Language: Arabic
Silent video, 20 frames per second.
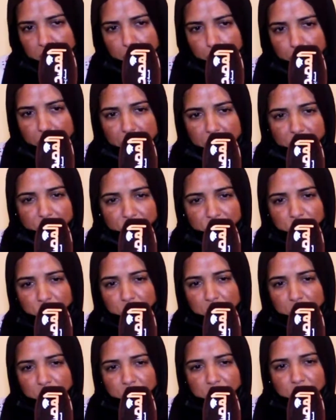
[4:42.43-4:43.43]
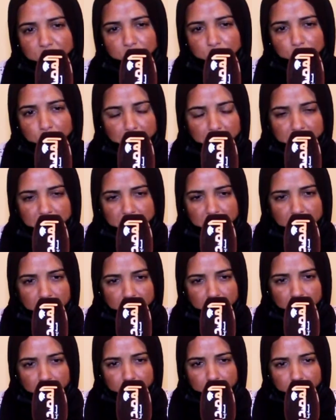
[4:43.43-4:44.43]
ما عرفتش داكشي شنو عندي
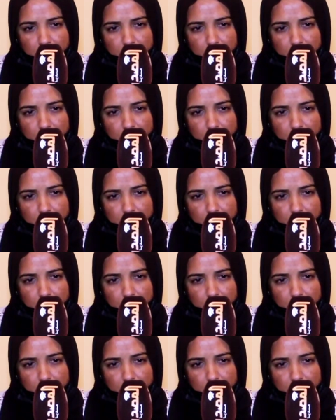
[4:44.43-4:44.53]
انا